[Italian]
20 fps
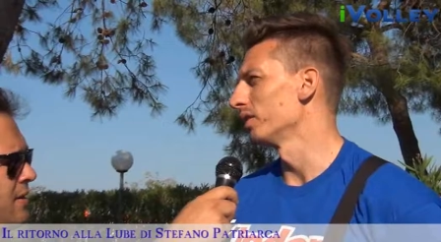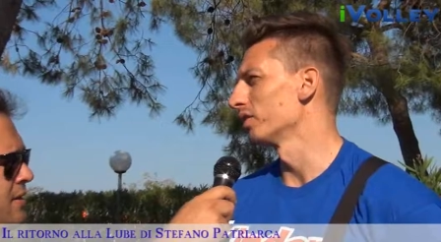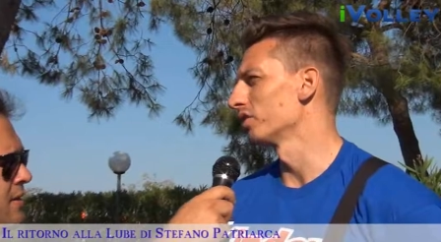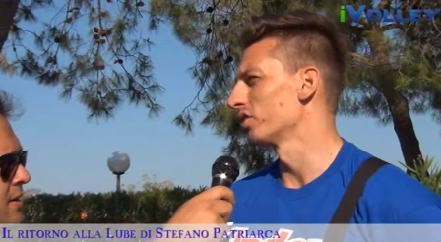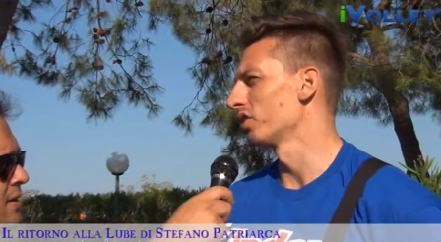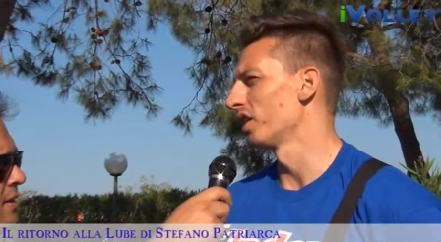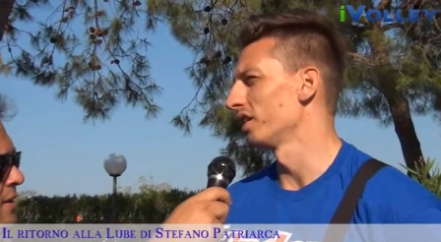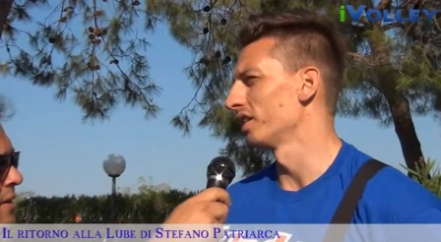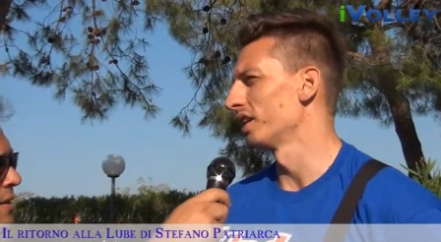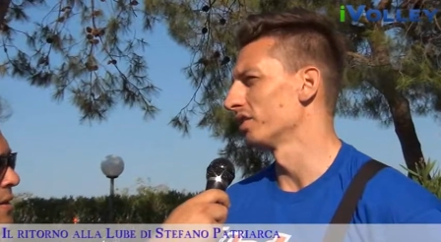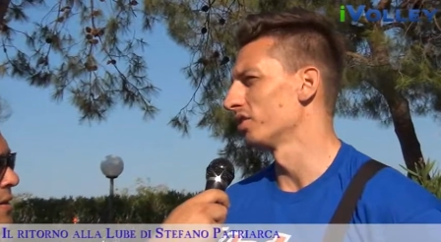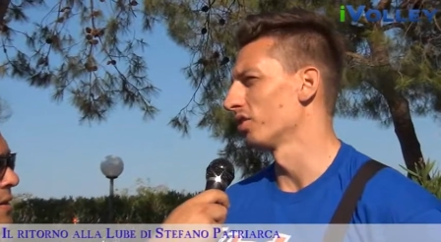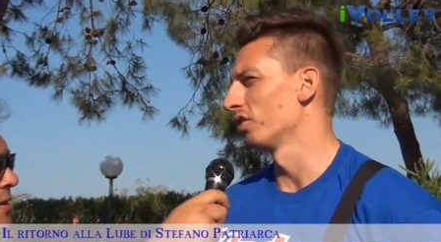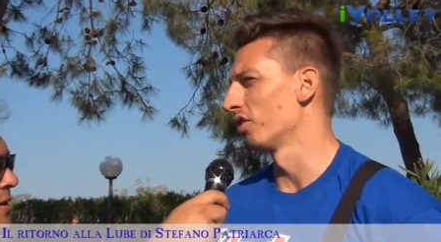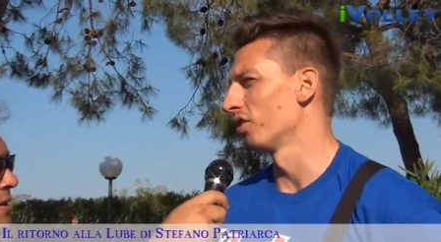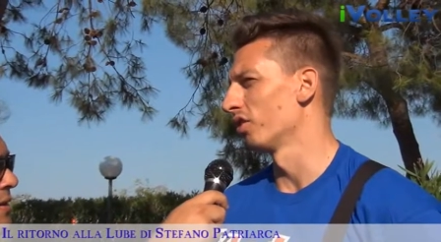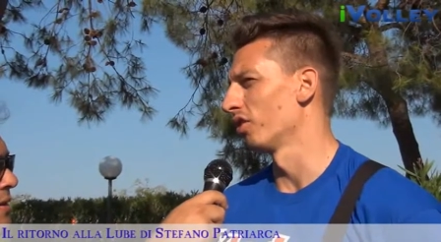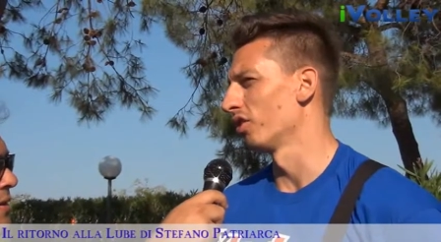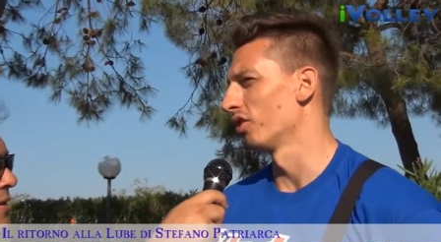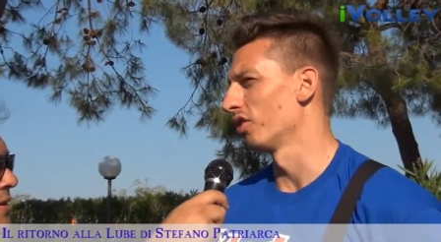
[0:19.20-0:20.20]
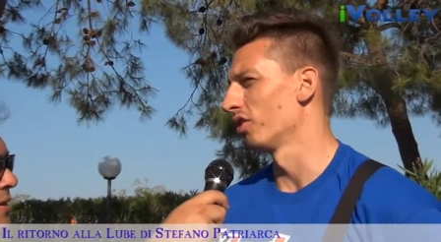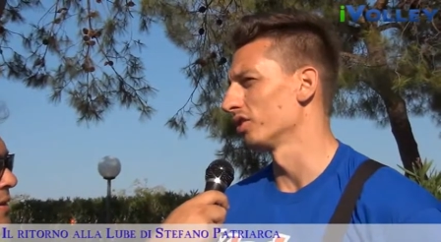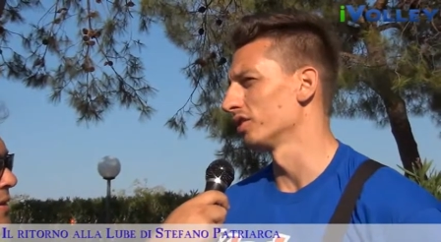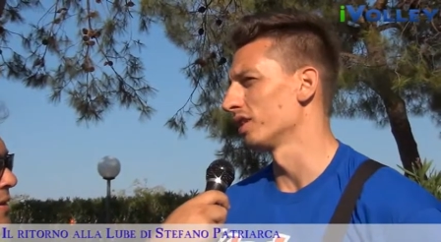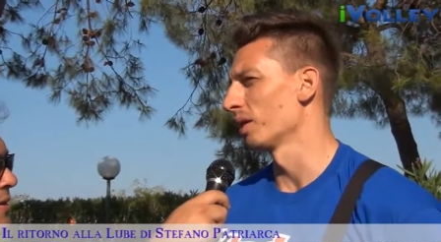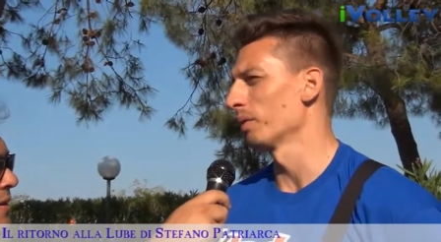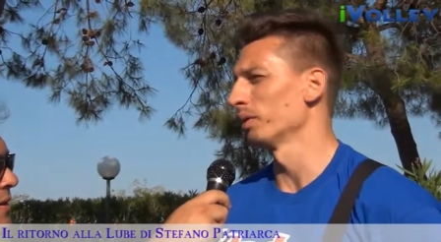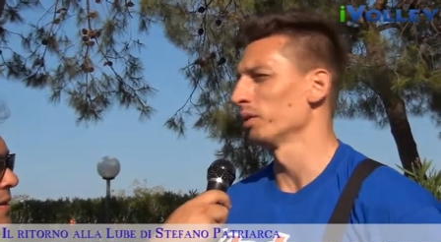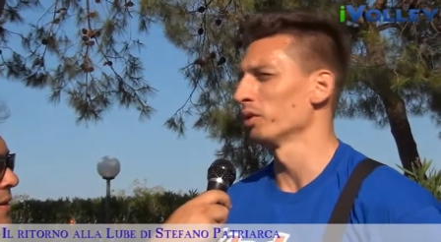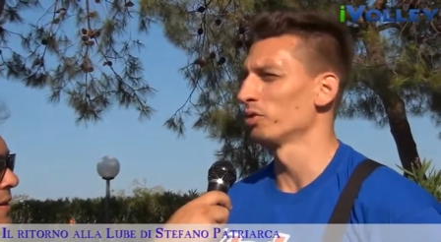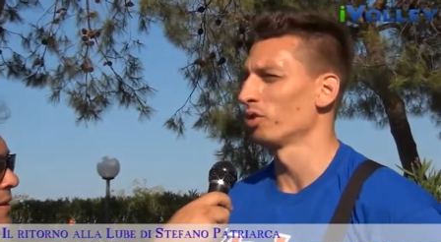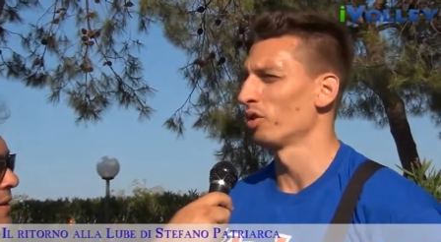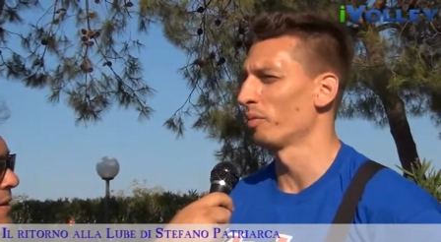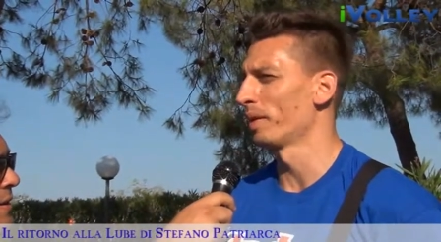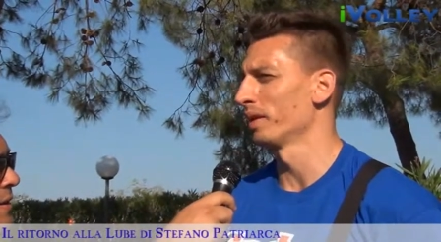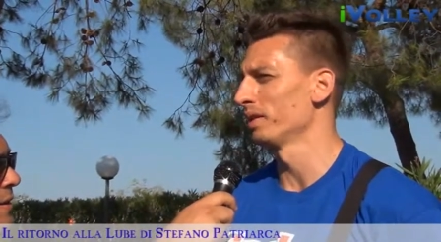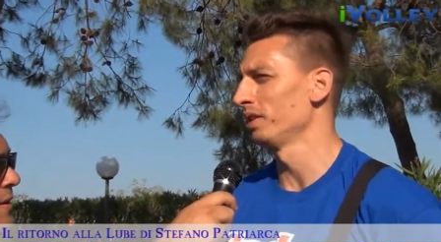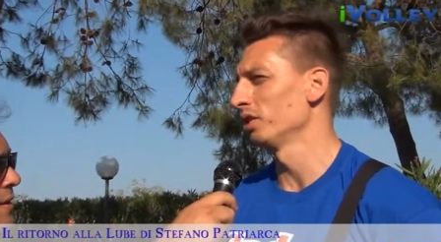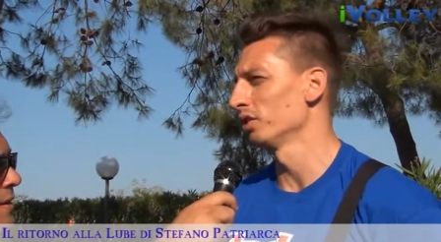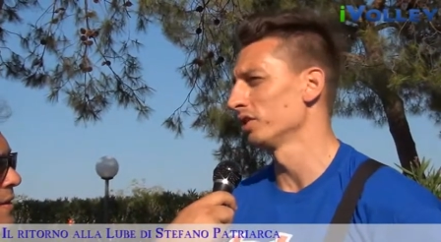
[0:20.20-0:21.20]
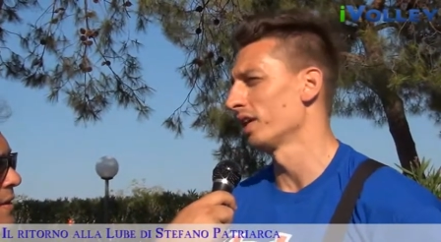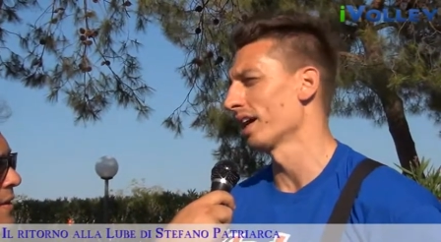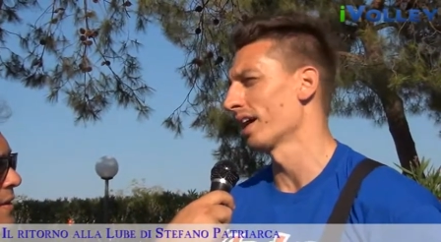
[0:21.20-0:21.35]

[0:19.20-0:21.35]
quando, andato, da quando sono partito